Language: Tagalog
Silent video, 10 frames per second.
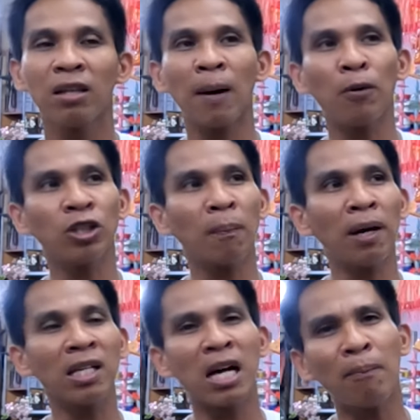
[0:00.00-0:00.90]
Tapos
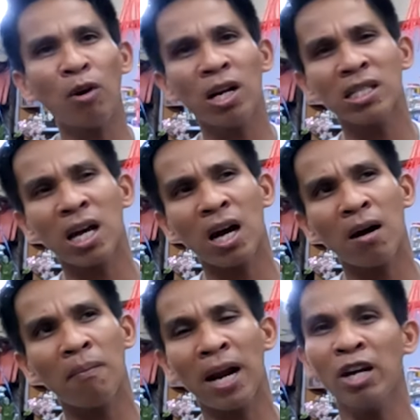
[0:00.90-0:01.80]
kapag example,
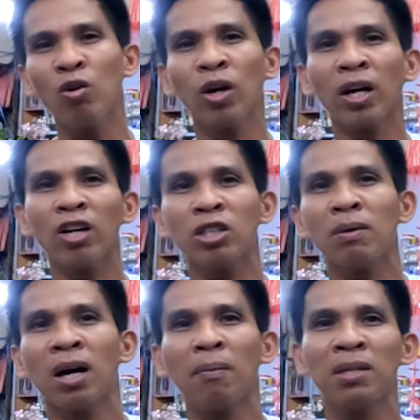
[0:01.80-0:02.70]
nasa malayong lugar kayo,
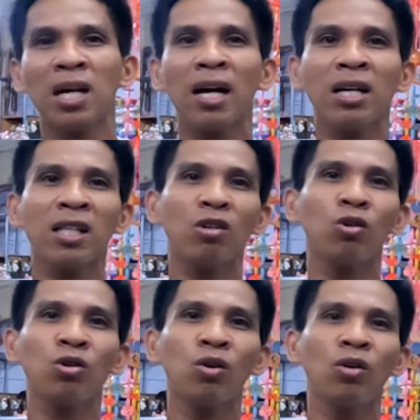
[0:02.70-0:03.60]
sa mga Visayas,
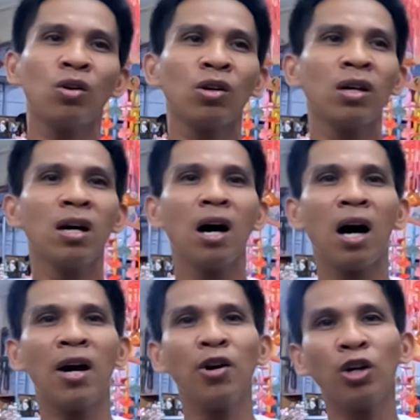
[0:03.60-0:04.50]
Luzon, or
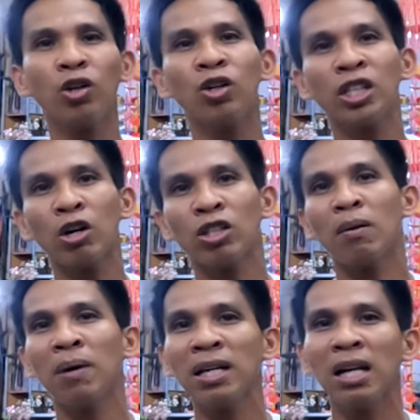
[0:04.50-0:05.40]
uh, North or South
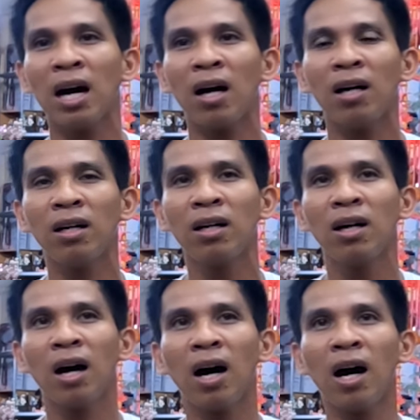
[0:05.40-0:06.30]
sa Manila,
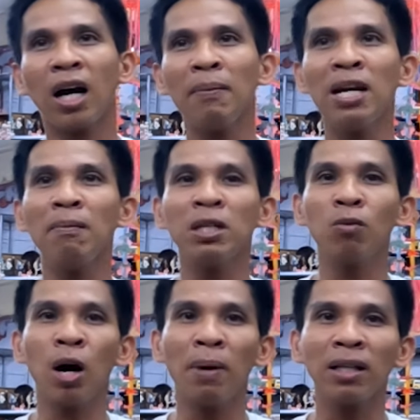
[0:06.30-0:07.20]
uh, kami na
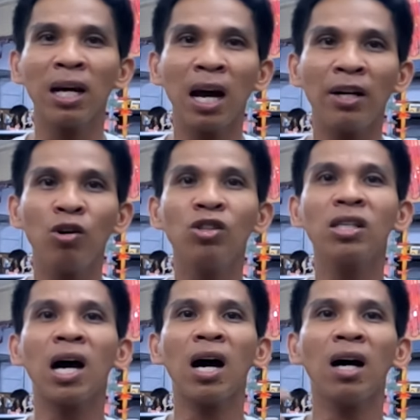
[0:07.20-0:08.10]
mismo ang magdala doon
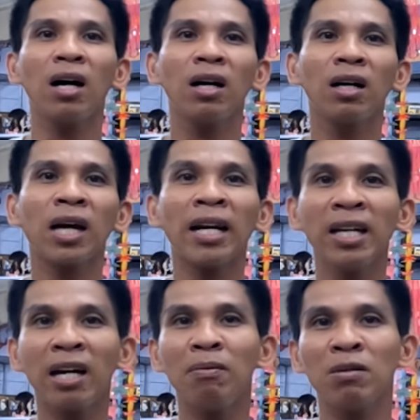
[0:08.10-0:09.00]
sa
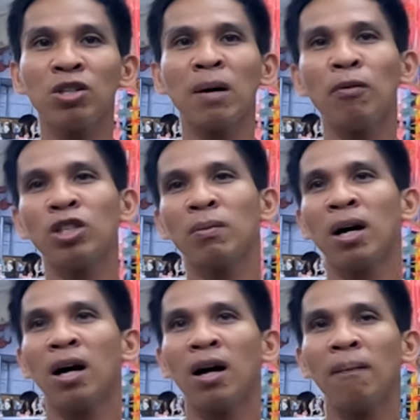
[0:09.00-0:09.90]
carrier mismo. Example, sa
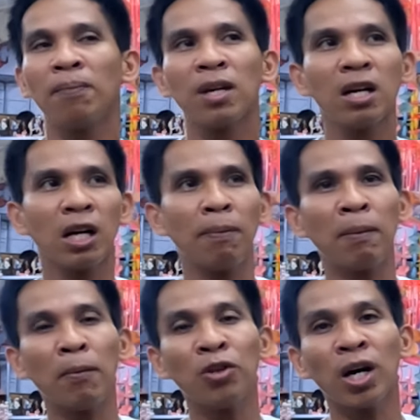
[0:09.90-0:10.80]
mga,
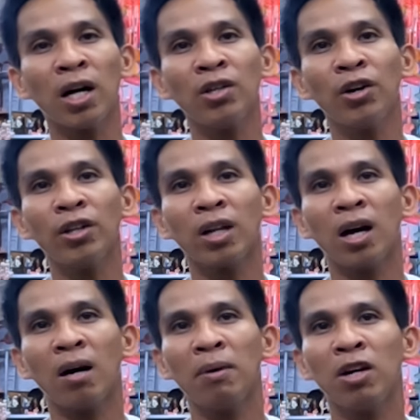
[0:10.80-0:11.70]
kapag papunta kang North,
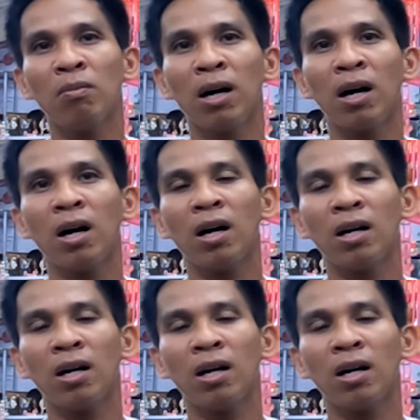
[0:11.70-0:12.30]
uh, mayroong mga